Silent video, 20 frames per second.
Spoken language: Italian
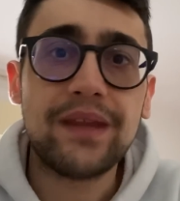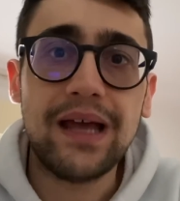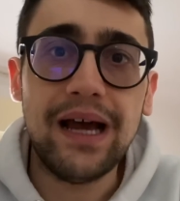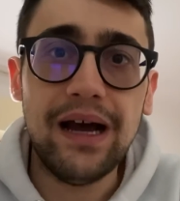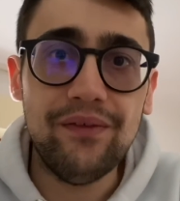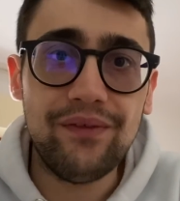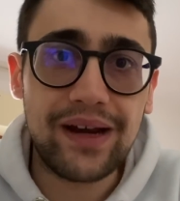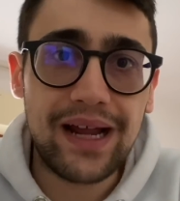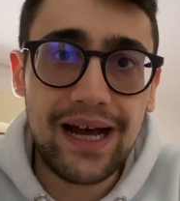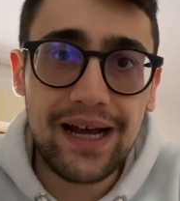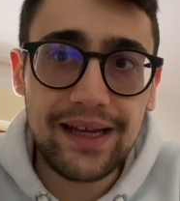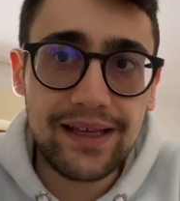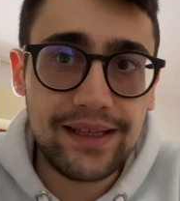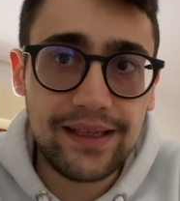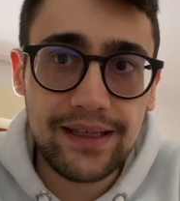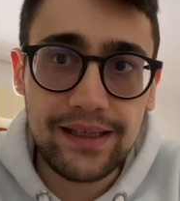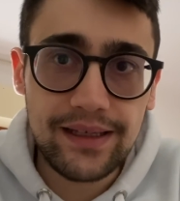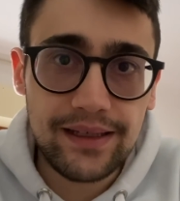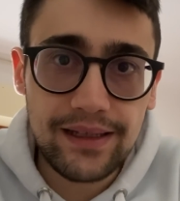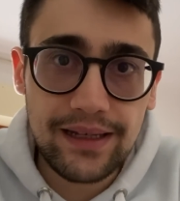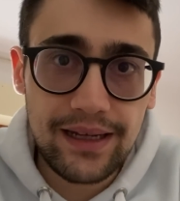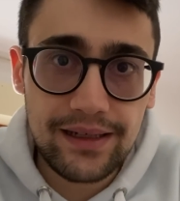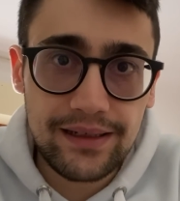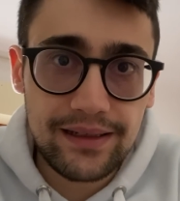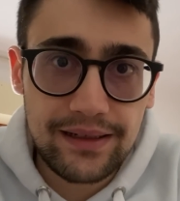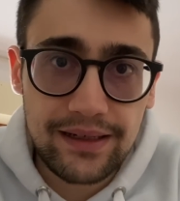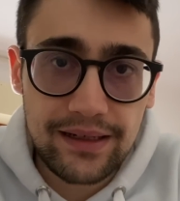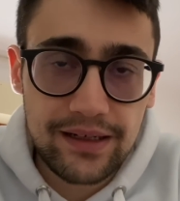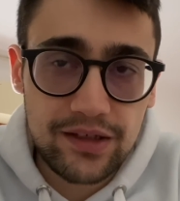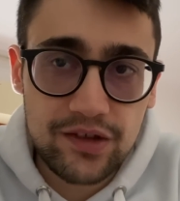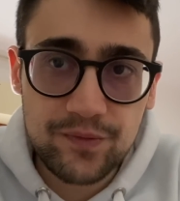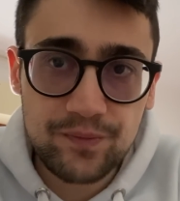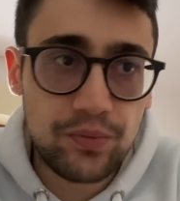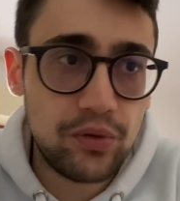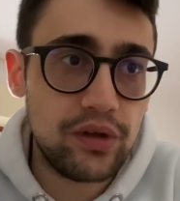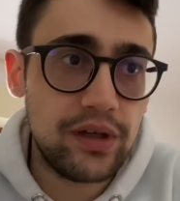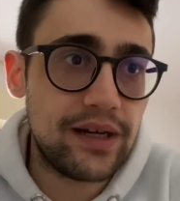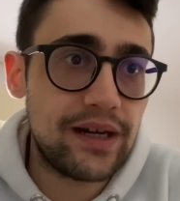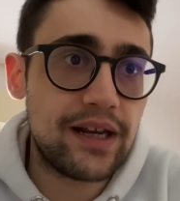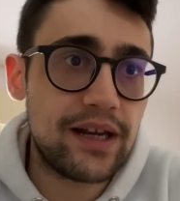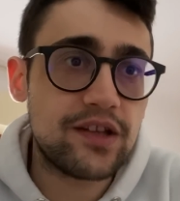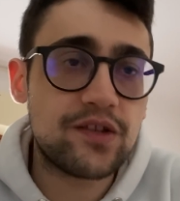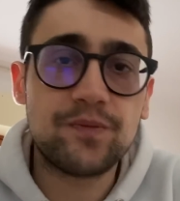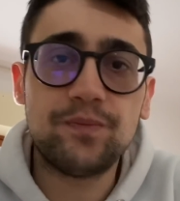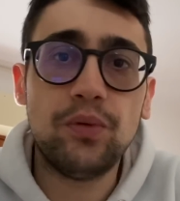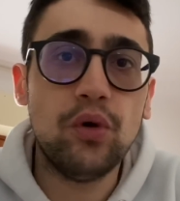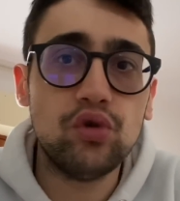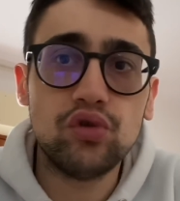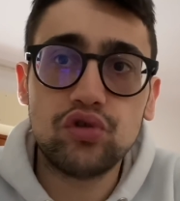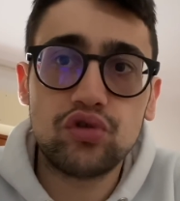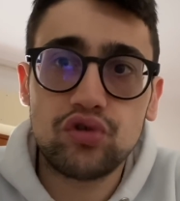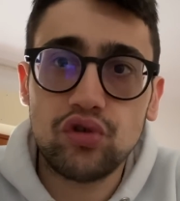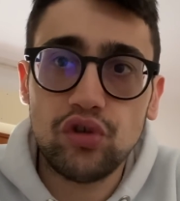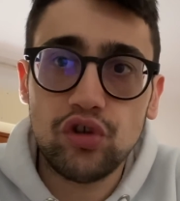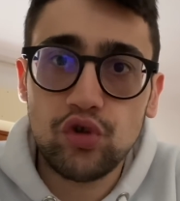avrai la, il, rispo, il responso